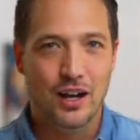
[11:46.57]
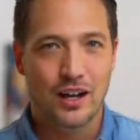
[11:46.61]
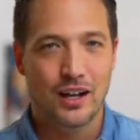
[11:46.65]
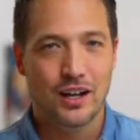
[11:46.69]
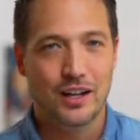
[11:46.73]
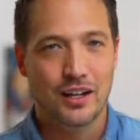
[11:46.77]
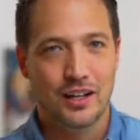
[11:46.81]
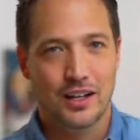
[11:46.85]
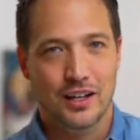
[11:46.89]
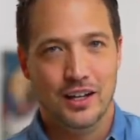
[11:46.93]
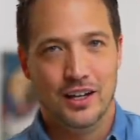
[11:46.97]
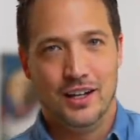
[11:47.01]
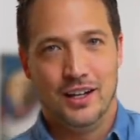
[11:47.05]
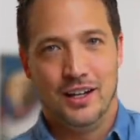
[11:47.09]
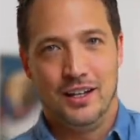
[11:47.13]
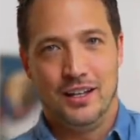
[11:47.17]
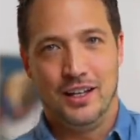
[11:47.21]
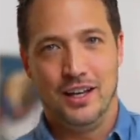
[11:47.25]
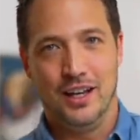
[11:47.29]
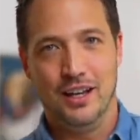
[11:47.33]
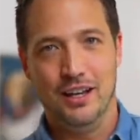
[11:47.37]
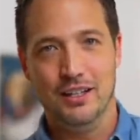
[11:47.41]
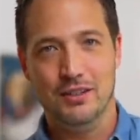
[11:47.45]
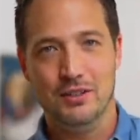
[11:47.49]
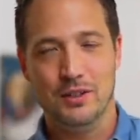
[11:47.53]
あ
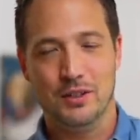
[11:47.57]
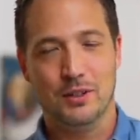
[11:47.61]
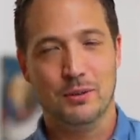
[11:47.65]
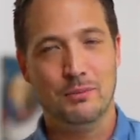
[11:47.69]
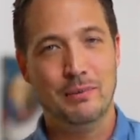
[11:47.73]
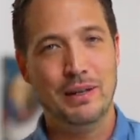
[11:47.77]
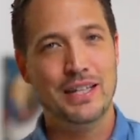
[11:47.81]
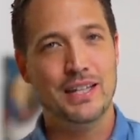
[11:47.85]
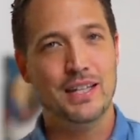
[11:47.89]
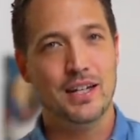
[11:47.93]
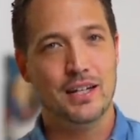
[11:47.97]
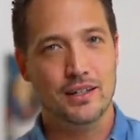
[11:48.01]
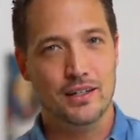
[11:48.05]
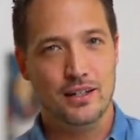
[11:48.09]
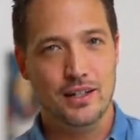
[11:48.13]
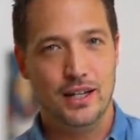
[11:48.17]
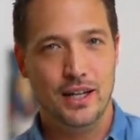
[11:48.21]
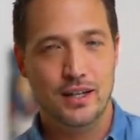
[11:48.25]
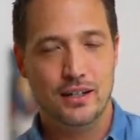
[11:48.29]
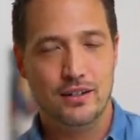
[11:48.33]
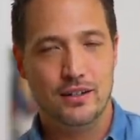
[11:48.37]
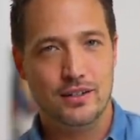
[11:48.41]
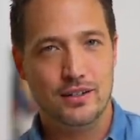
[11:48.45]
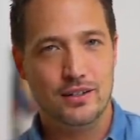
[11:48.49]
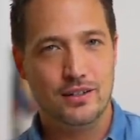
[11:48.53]
ね、ちょっとメンタル
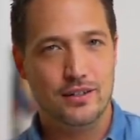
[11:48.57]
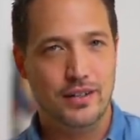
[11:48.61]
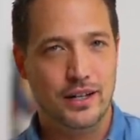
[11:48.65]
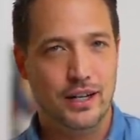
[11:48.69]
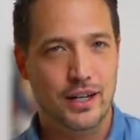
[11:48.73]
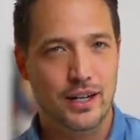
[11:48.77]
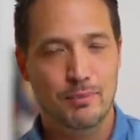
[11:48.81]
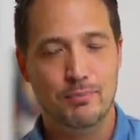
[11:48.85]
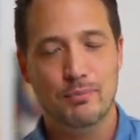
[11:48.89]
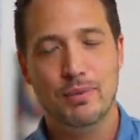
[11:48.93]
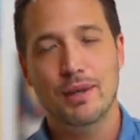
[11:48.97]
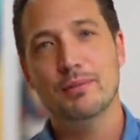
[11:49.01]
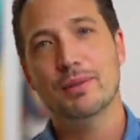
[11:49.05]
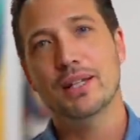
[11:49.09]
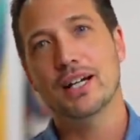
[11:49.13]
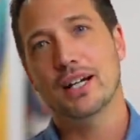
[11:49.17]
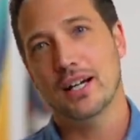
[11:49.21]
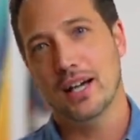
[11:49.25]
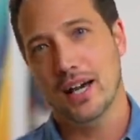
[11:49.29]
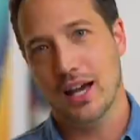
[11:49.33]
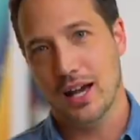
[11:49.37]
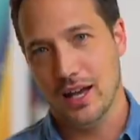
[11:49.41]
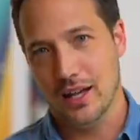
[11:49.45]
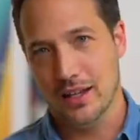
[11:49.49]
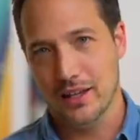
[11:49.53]
ね、クリスの部屋いっぱい見たか
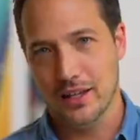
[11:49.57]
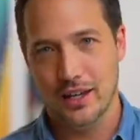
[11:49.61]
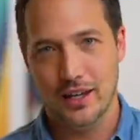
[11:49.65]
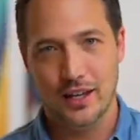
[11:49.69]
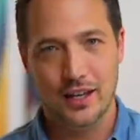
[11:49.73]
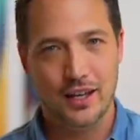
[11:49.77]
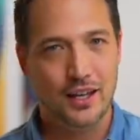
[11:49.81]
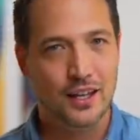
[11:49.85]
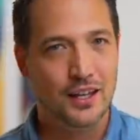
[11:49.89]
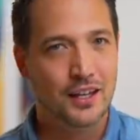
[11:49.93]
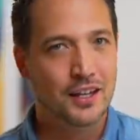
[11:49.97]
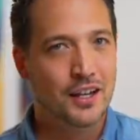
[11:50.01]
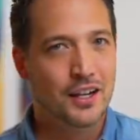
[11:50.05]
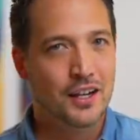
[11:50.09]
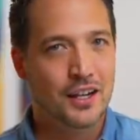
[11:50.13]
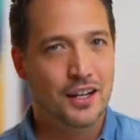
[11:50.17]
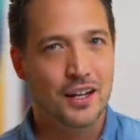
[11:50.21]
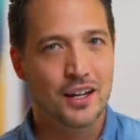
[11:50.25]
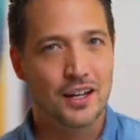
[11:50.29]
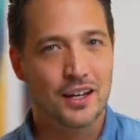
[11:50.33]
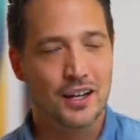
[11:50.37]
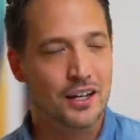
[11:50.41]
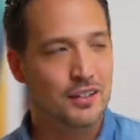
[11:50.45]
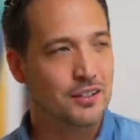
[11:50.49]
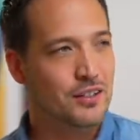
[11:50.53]
ら、ね、
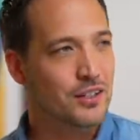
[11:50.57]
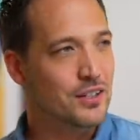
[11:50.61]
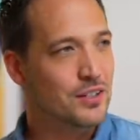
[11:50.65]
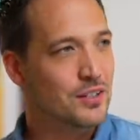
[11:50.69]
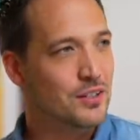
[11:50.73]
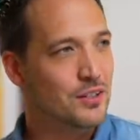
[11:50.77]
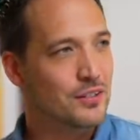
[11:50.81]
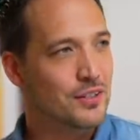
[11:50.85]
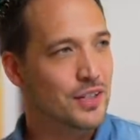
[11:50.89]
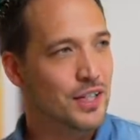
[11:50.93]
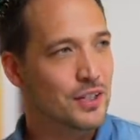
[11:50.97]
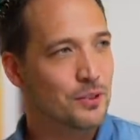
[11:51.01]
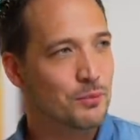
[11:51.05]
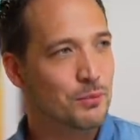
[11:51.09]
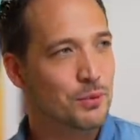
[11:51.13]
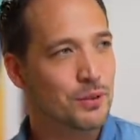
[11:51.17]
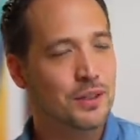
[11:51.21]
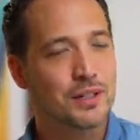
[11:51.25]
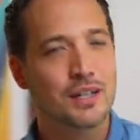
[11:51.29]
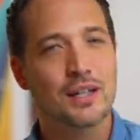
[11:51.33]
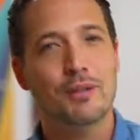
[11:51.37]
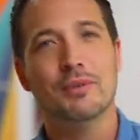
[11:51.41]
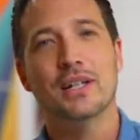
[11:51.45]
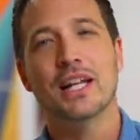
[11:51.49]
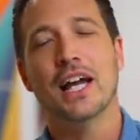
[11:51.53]
なんかクリスの
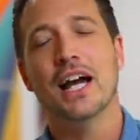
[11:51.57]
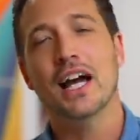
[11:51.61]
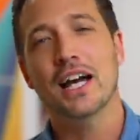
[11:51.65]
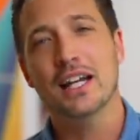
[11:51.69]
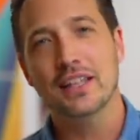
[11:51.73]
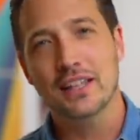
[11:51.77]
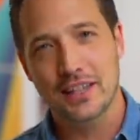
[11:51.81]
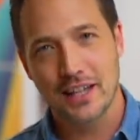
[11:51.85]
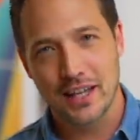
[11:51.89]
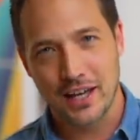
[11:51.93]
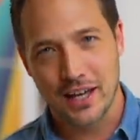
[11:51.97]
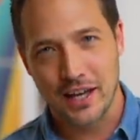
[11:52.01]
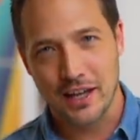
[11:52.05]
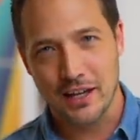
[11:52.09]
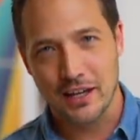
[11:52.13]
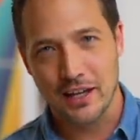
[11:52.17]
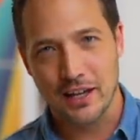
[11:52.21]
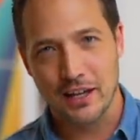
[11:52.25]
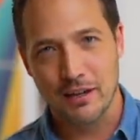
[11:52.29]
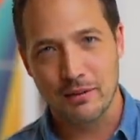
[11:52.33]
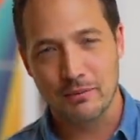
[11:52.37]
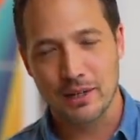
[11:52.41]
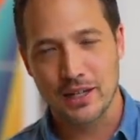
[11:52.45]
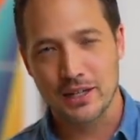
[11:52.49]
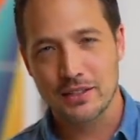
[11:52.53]
フライトプログラムに入って、
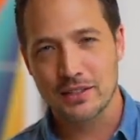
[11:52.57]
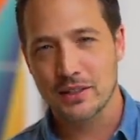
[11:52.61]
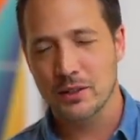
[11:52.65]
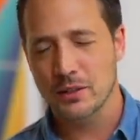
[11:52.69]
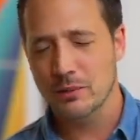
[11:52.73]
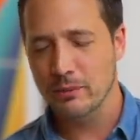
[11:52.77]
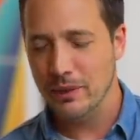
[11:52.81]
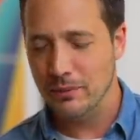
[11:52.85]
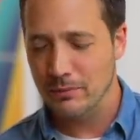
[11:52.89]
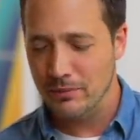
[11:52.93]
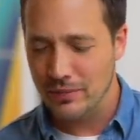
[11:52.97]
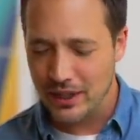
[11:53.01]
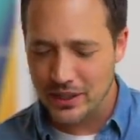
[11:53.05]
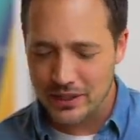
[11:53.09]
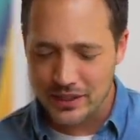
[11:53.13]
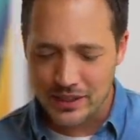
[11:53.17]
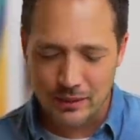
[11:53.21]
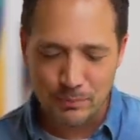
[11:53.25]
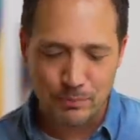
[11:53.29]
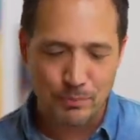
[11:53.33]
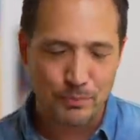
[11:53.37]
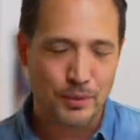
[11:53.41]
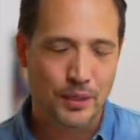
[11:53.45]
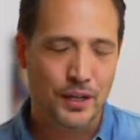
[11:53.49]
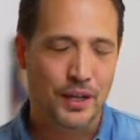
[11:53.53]
ね、毎月の
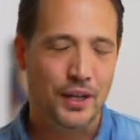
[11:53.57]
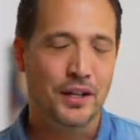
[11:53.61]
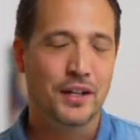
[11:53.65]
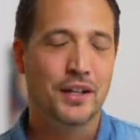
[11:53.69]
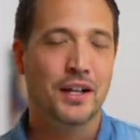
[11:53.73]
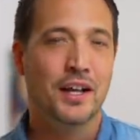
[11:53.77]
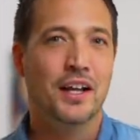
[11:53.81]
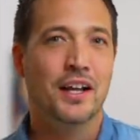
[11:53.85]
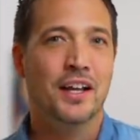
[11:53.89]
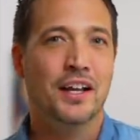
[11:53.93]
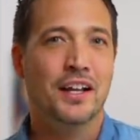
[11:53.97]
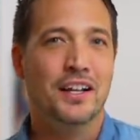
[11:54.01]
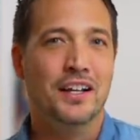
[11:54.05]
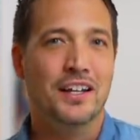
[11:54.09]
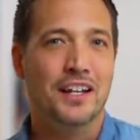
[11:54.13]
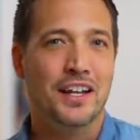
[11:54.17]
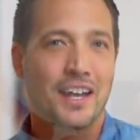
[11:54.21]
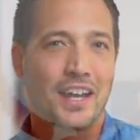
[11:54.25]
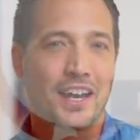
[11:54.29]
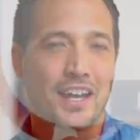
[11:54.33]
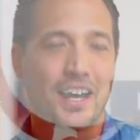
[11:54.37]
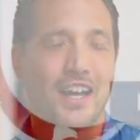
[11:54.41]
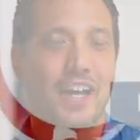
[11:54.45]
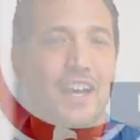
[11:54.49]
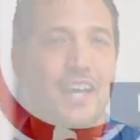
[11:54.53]
メンバーシップ、ね、